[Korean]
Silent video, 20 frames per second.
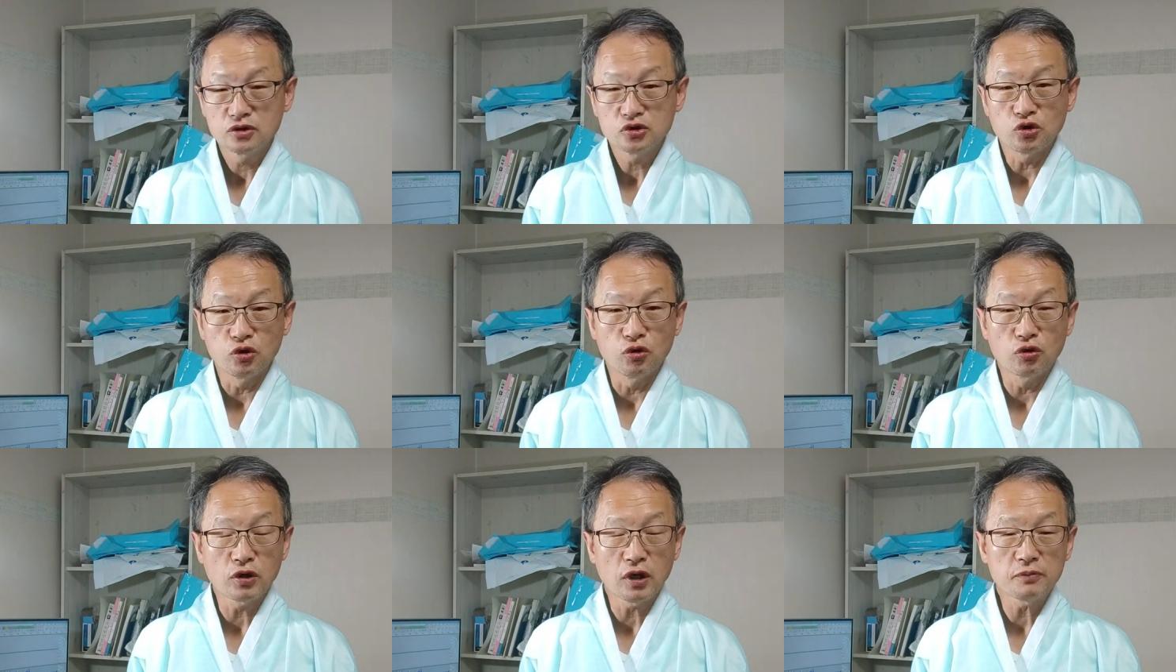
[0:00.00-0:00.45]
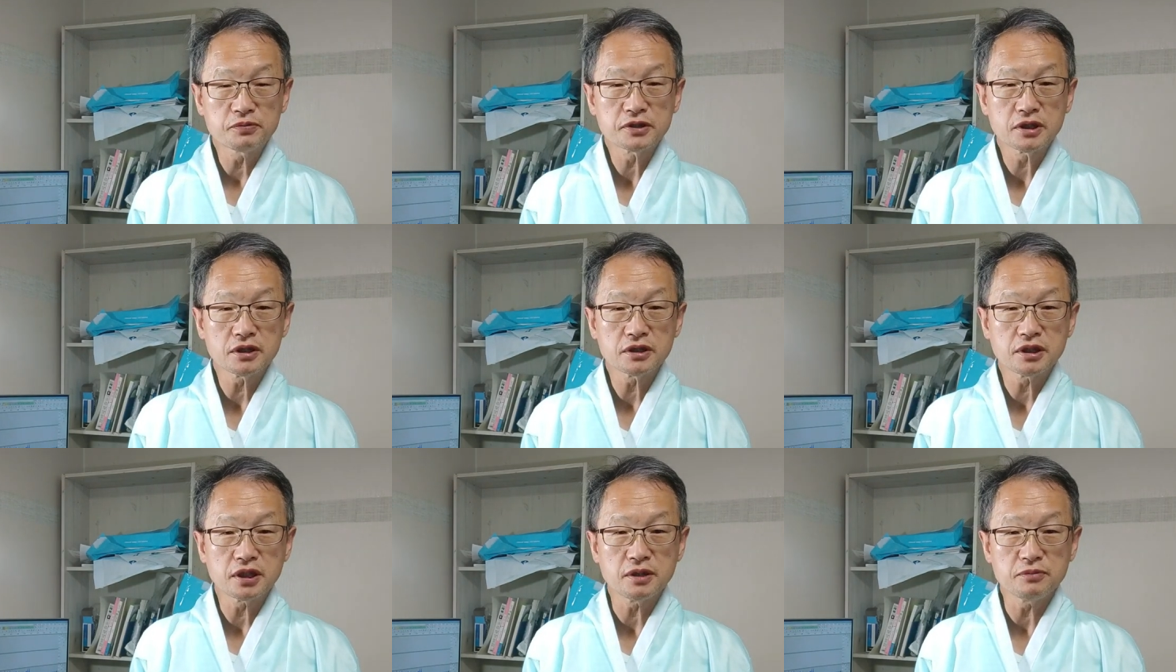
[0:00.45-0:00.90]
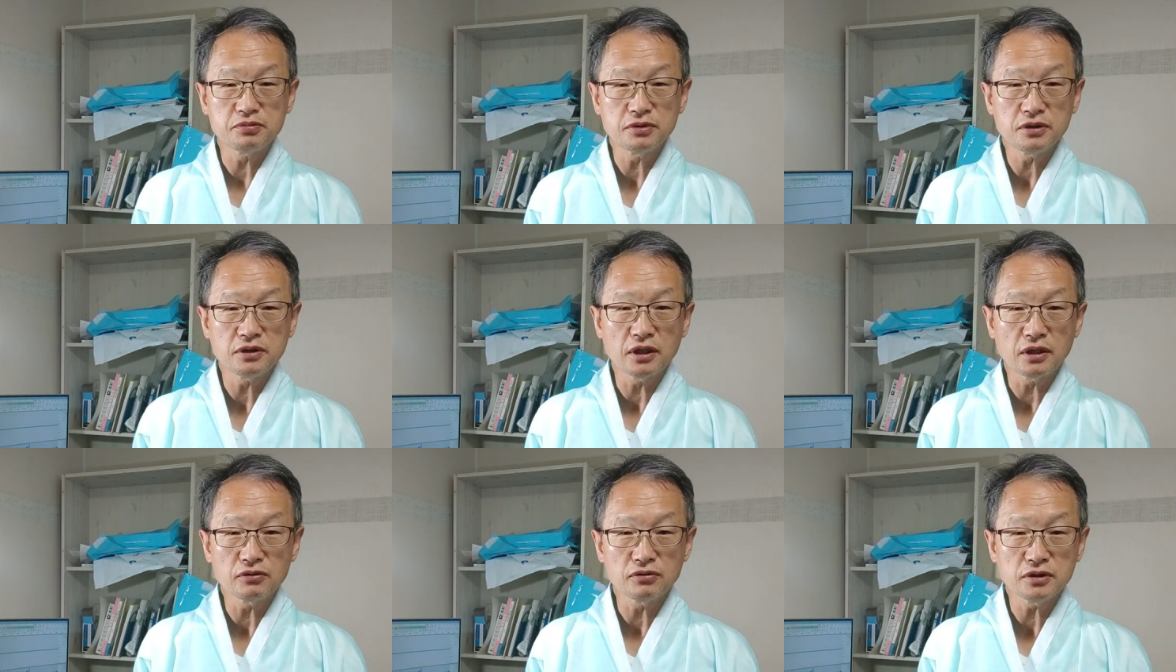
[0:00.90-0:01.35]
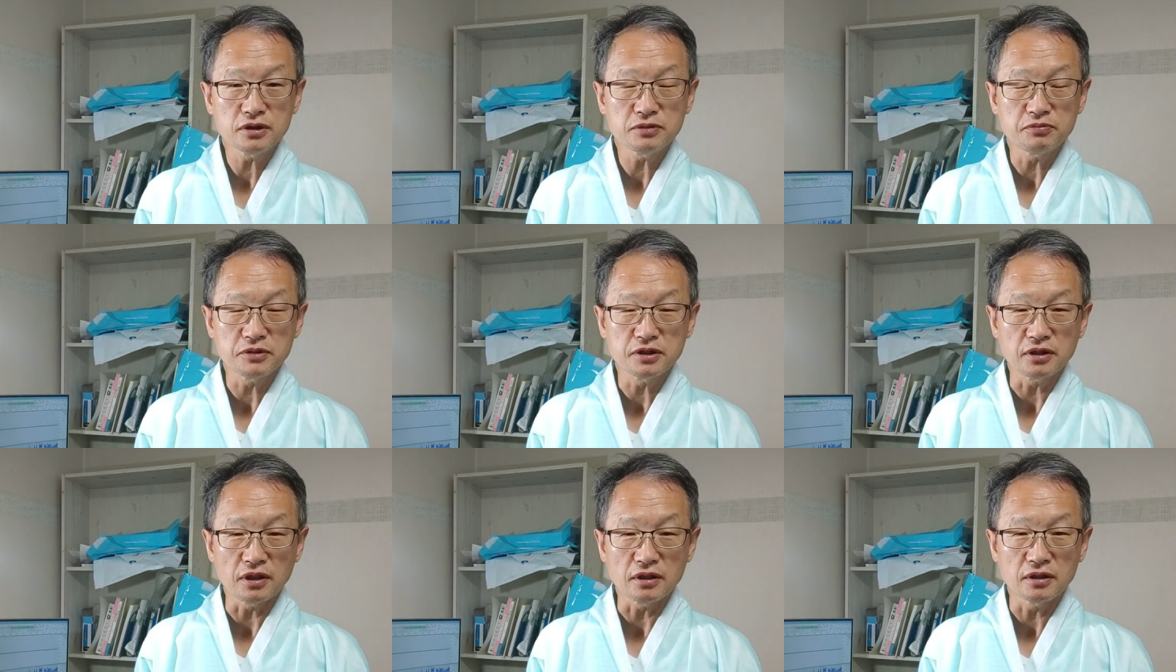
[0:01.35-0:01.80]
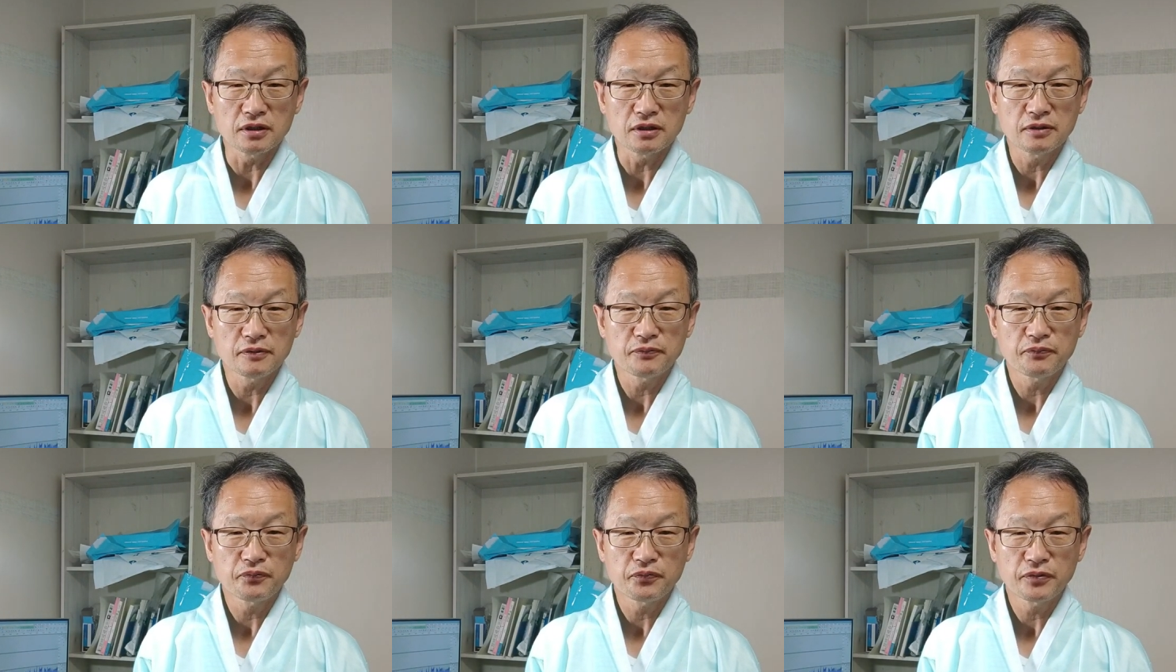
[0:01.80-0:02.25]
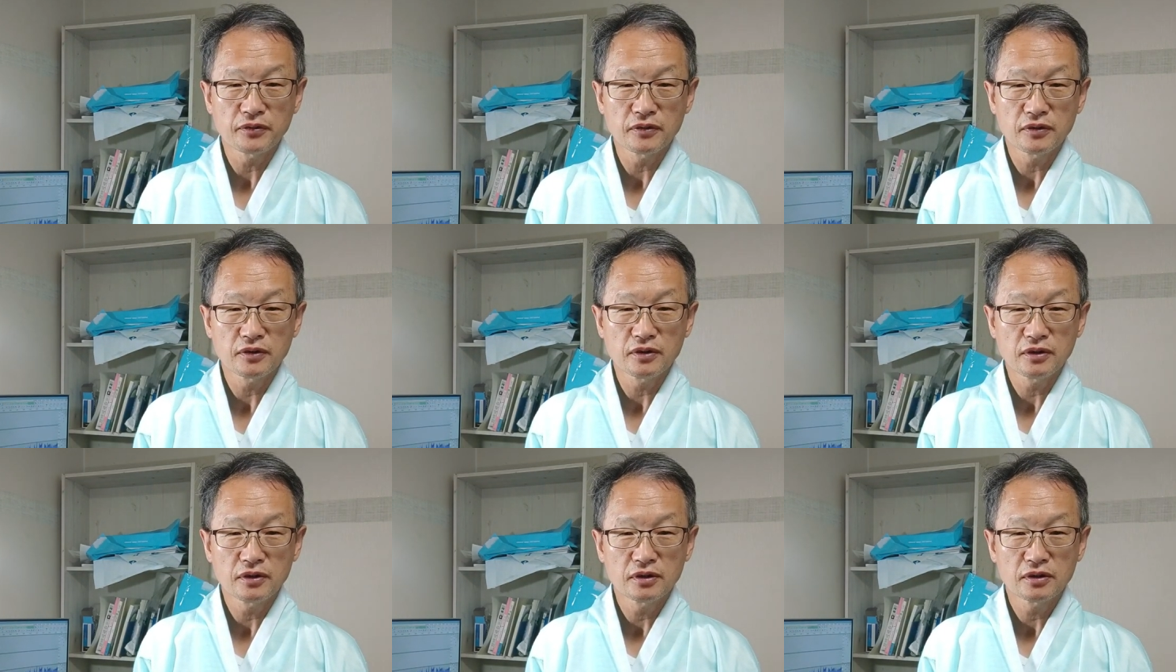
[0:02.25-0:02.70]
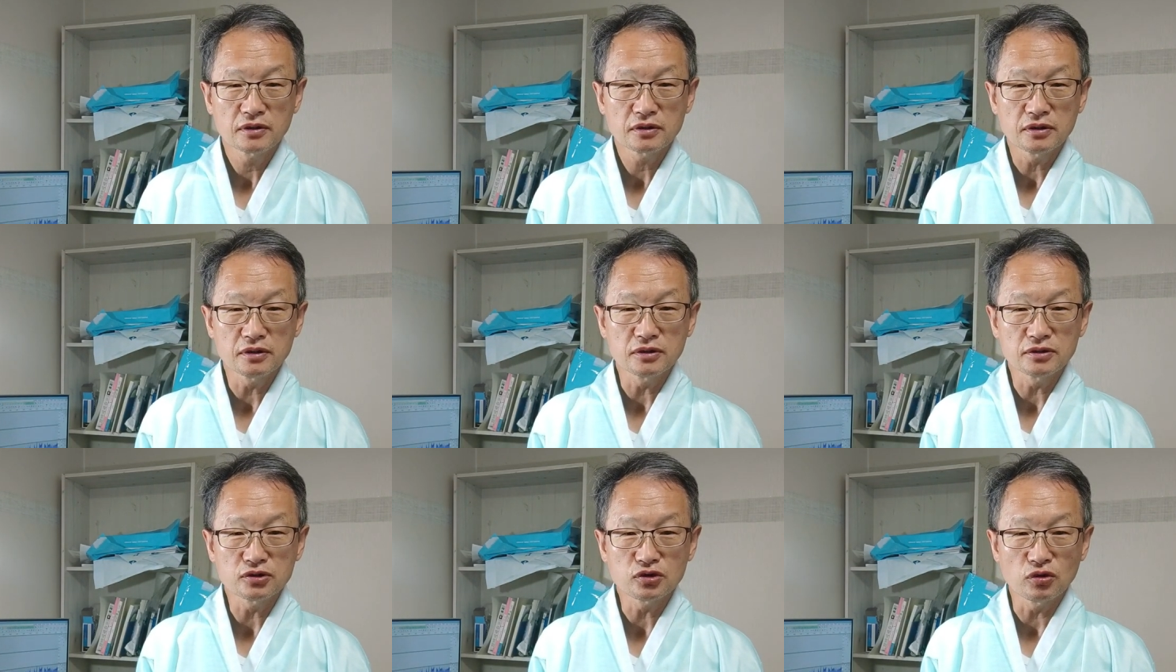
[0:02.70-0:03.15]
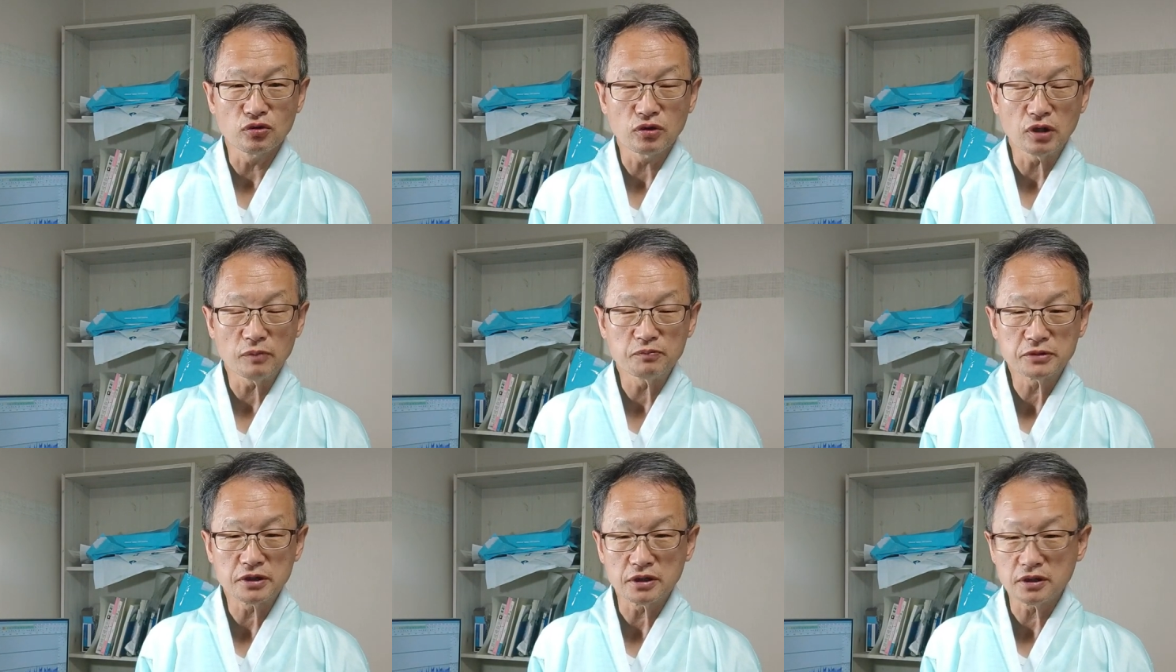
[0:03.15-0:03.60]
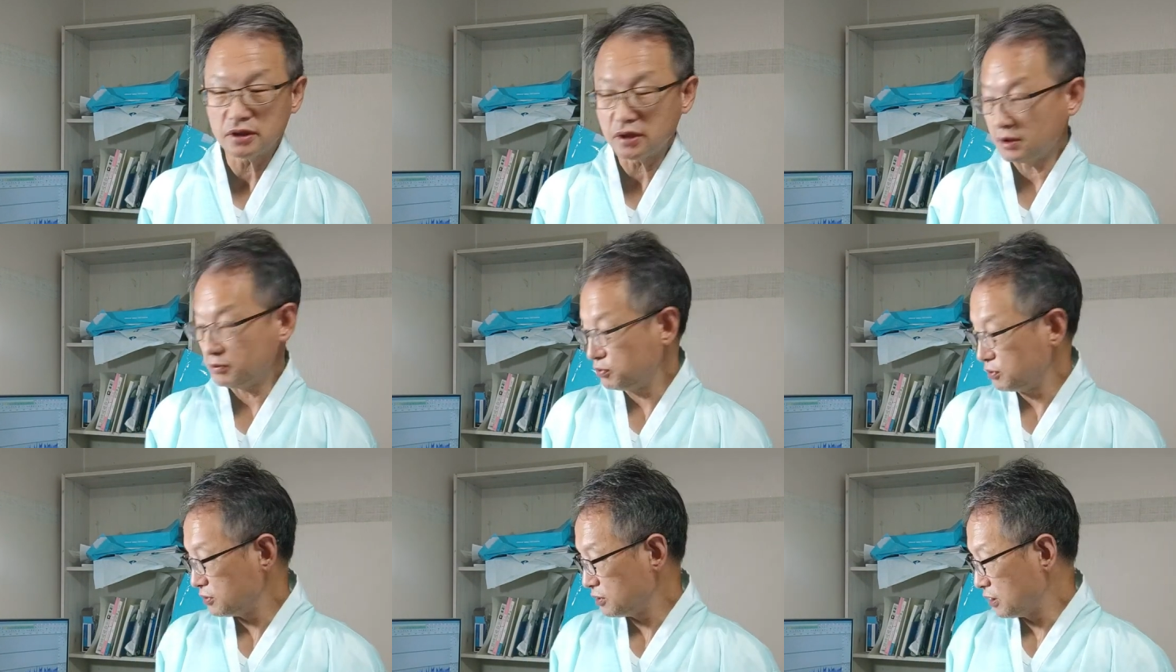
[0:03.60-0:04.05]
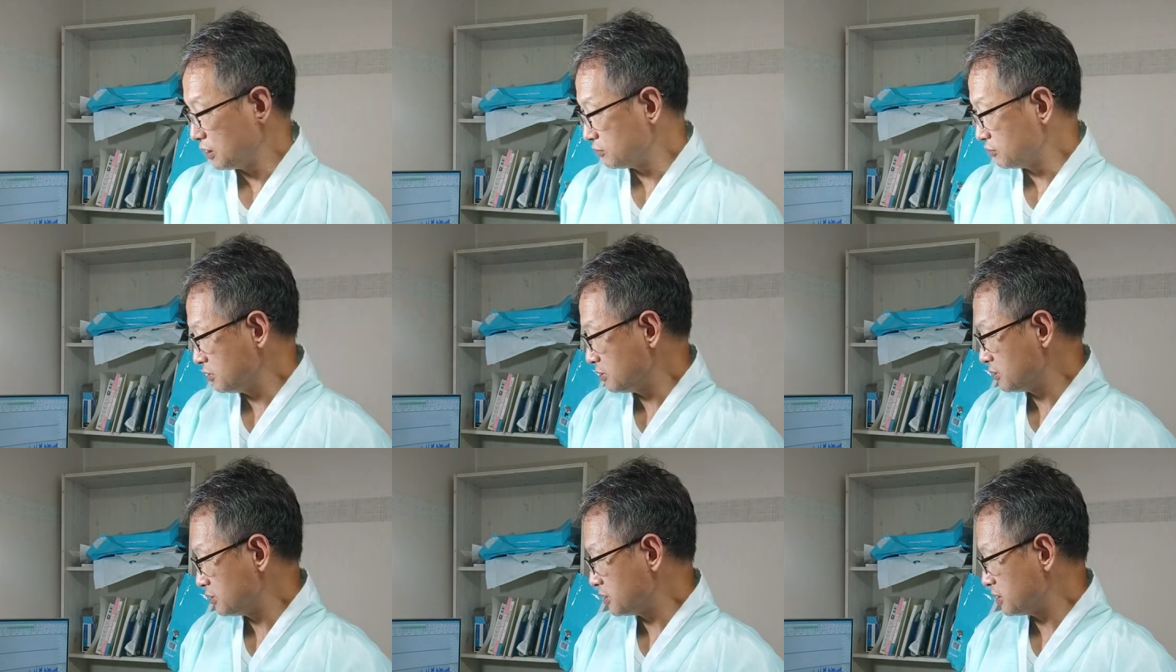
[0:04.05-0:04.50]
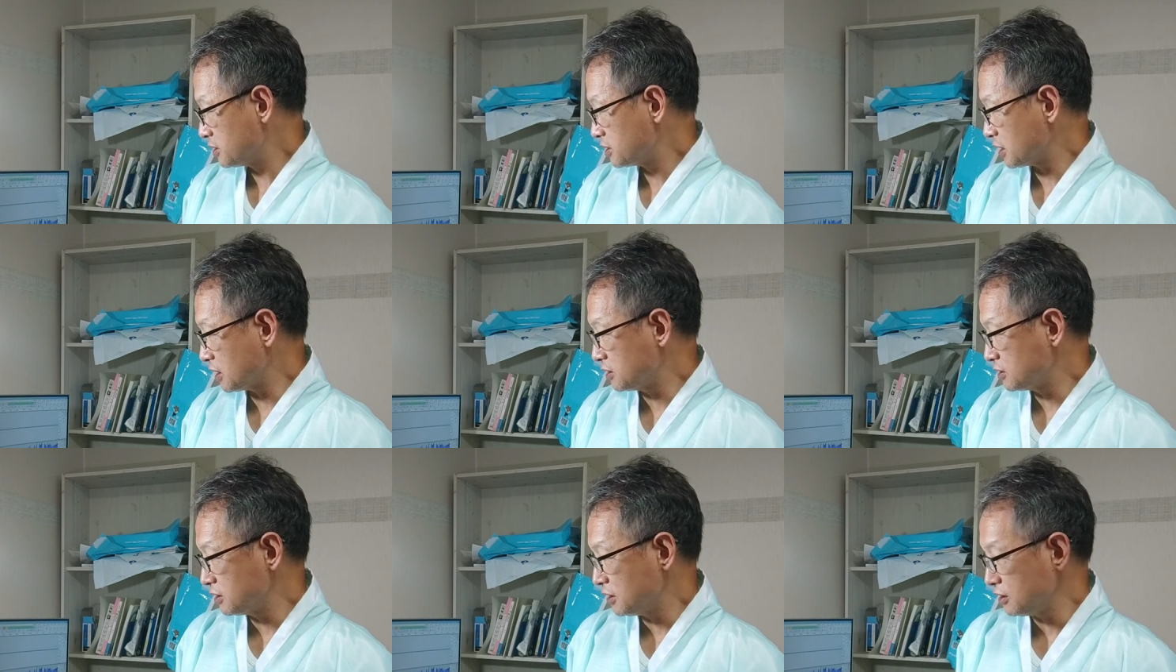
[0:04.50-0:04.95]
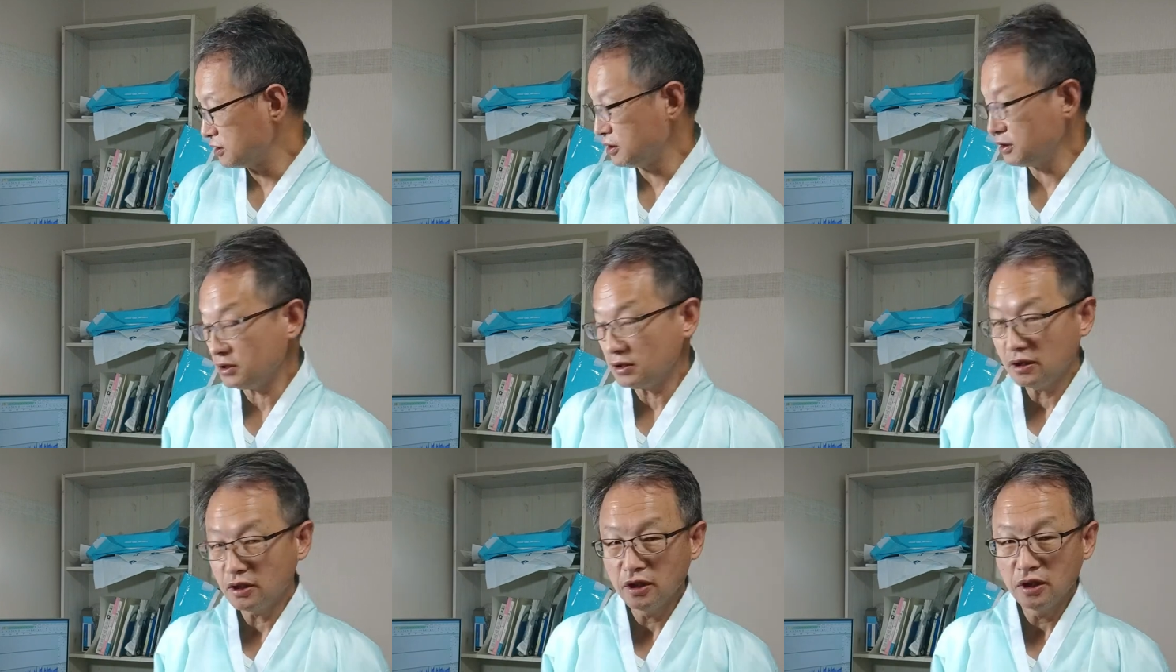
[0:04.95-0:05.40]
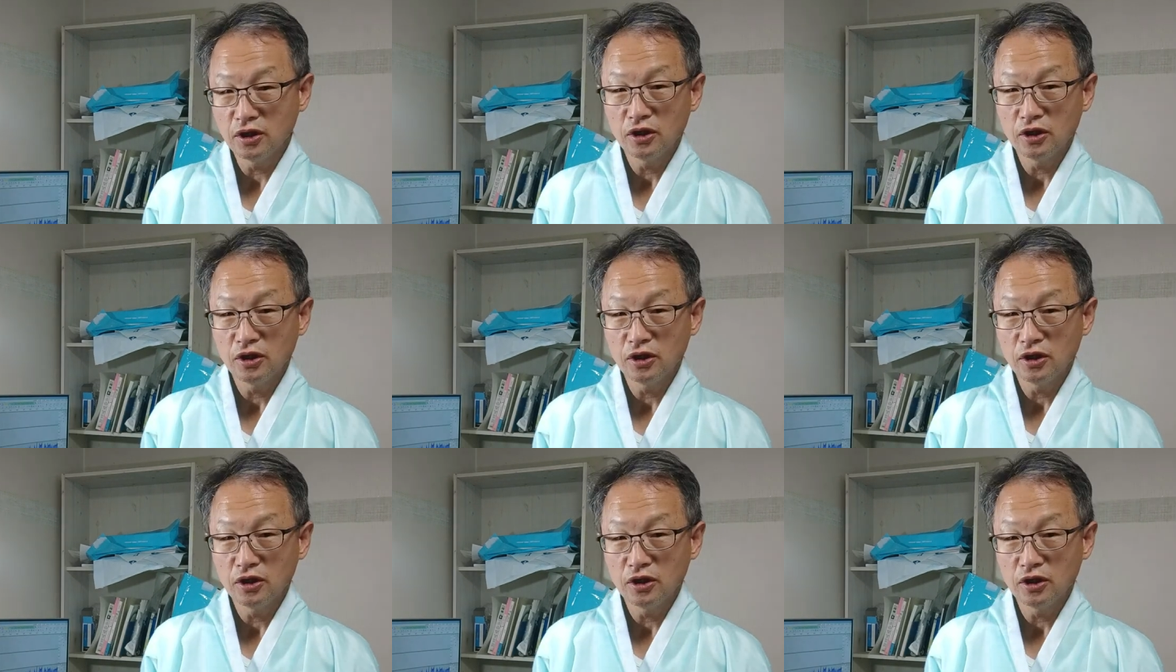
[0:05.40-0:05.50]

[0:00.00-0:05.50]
조갑제 TV라고 있습니다. 그 조갑제 TV라고 있는데 상당히